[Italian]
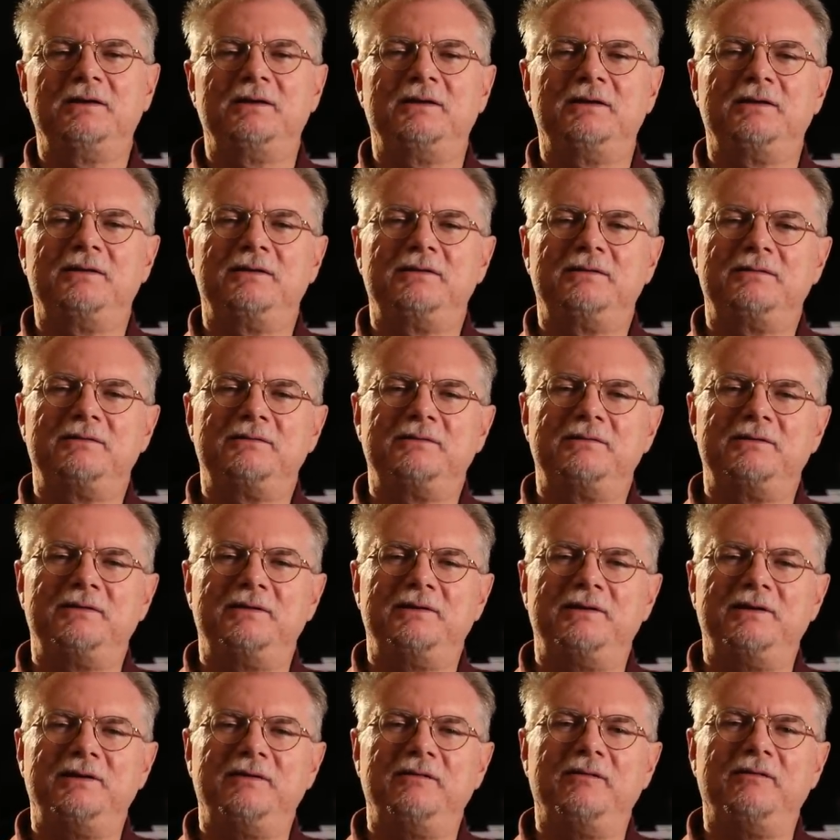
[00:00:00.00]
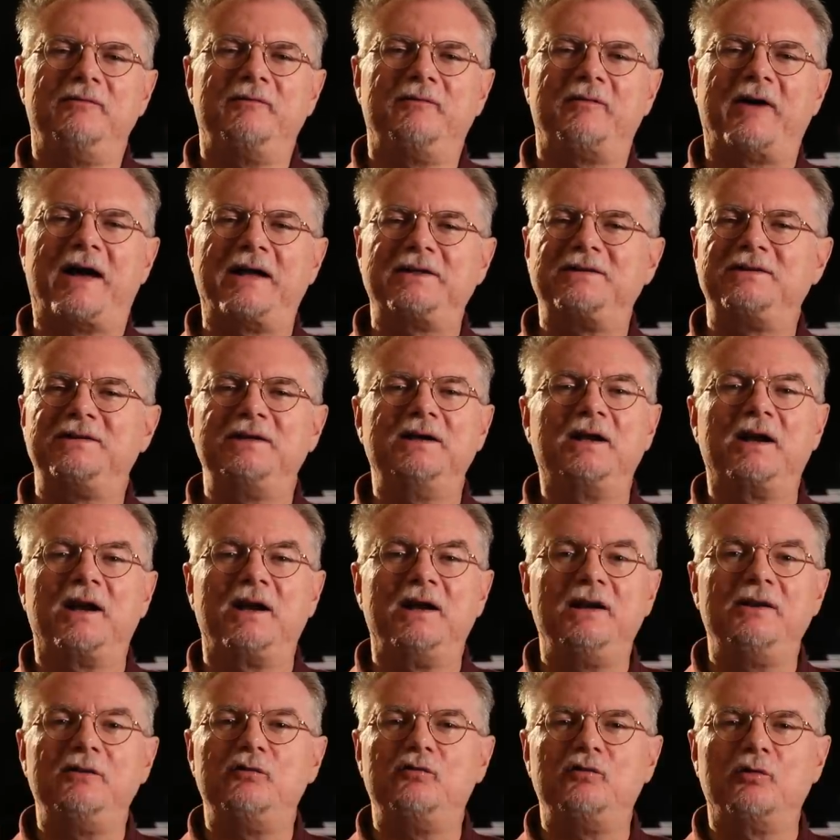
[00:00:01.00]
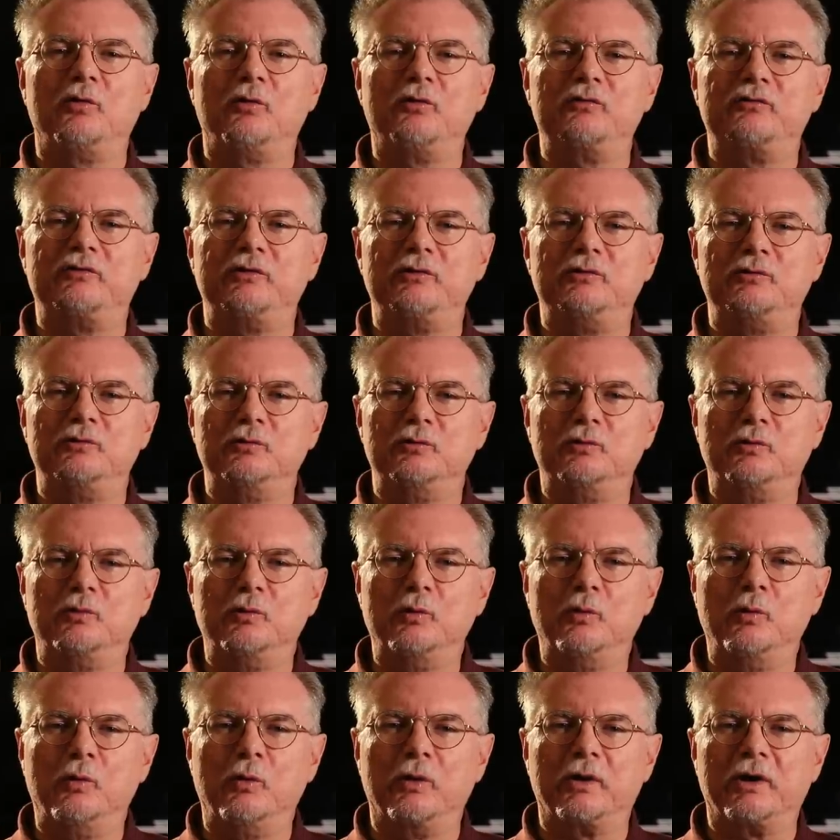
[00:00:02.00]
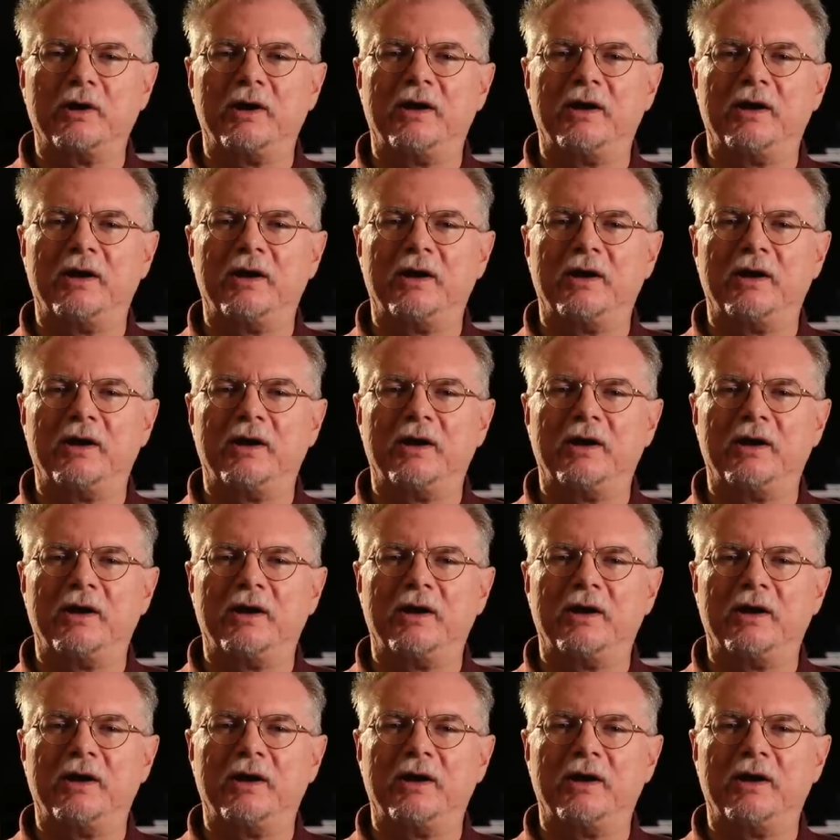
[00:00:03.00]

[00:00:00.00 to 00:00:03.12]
eh, di fatti religiosi tout court,